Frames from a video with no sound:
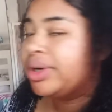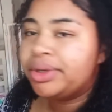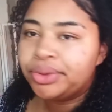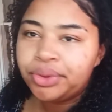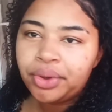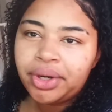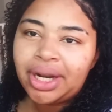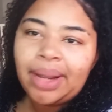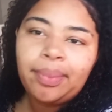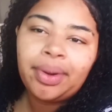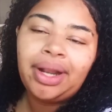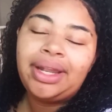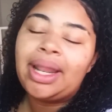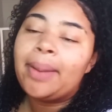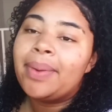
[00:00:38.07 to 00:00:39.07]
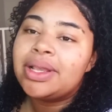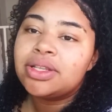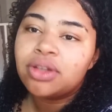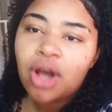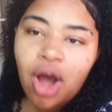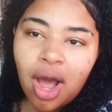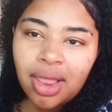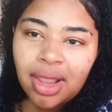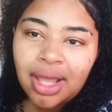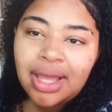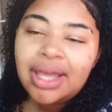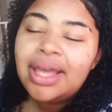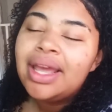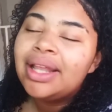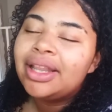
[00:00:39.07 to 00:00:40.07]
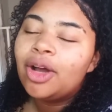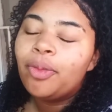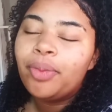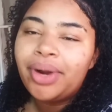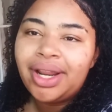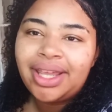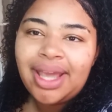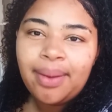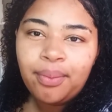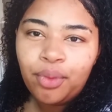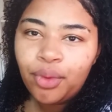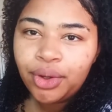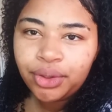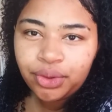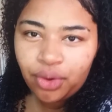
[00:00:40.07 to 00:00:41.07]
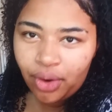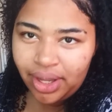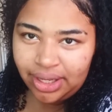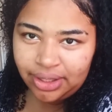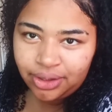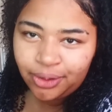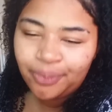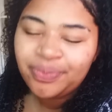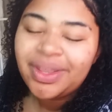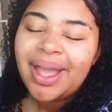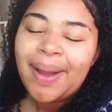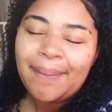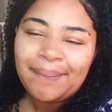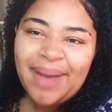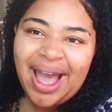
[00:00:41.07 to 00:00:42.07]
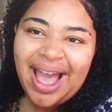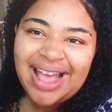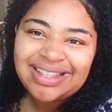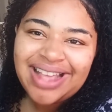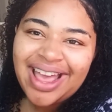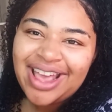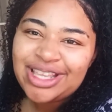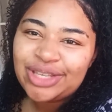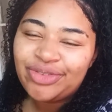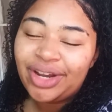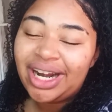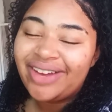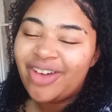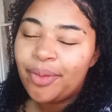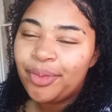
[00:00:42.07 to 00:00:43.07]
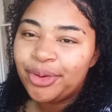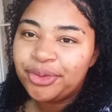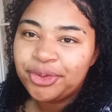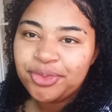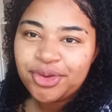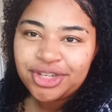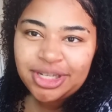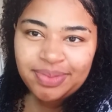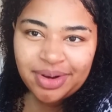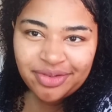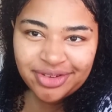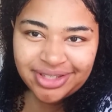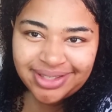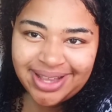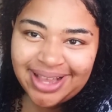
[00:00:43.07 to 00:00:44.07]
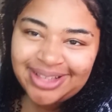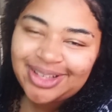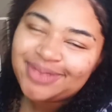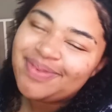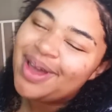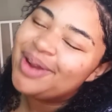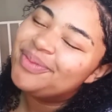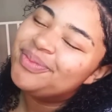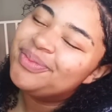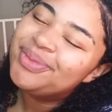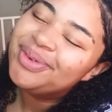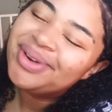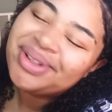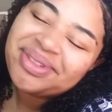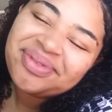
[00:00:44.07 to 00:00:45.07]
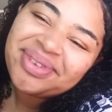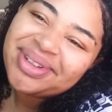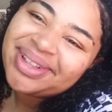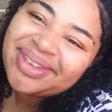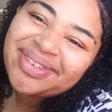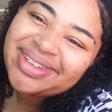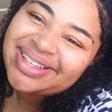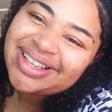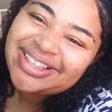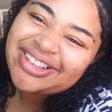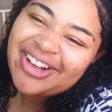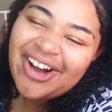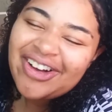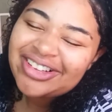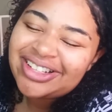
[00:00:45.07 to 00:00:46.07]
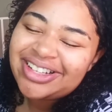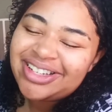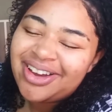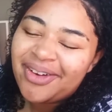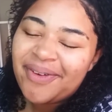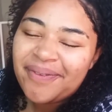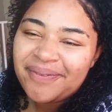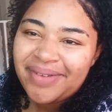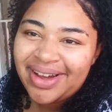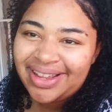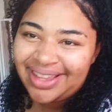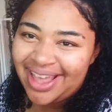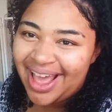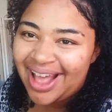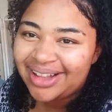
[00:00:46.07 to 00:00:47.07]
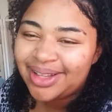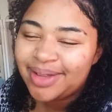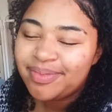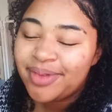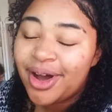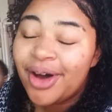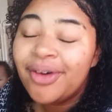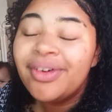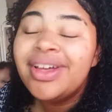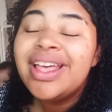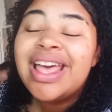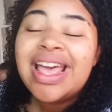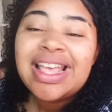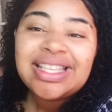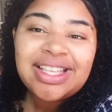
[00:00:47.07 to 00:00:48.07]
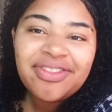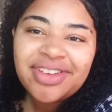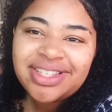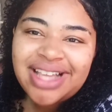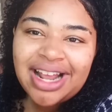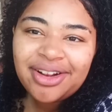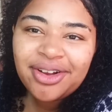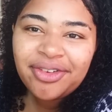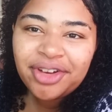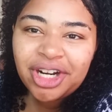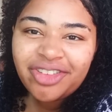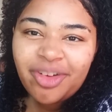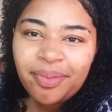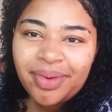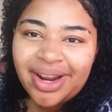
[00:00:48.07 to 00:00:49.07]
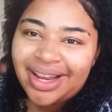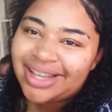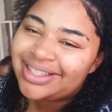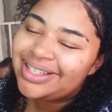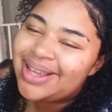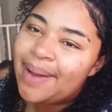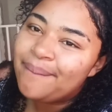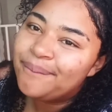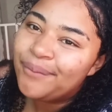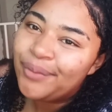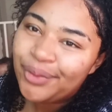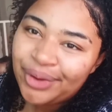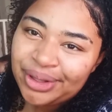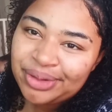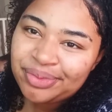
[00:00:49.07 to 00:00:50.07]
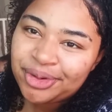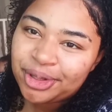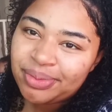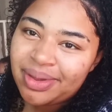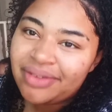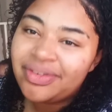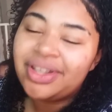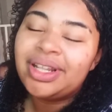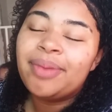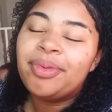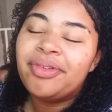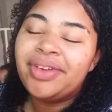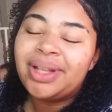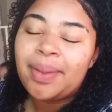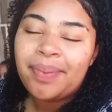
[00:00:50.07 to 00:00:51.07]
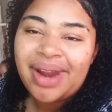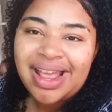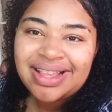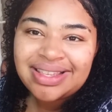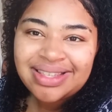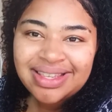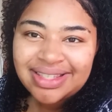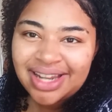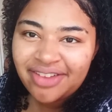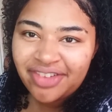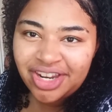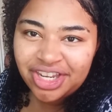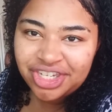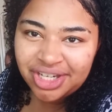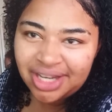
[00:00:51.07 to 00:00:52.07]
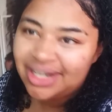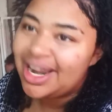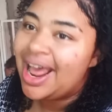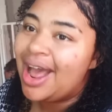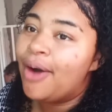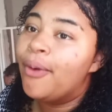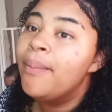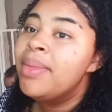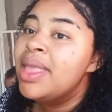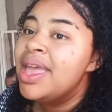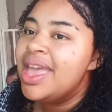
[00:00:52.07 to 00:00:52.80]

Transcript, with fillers: do Arthur. Daqui a pouco ele tem que ir pra escola. Então por aqui é muito corrido. Mas é isso, vou gravar um pouquinho do meu dia pra vocês. Eu espero muito, muito que vocês gostem de acompanhar, tá bom? Se você é nova, nova por aqui, seja muito, muito bem-vindo. Aproveita pra se inscrever neste canal.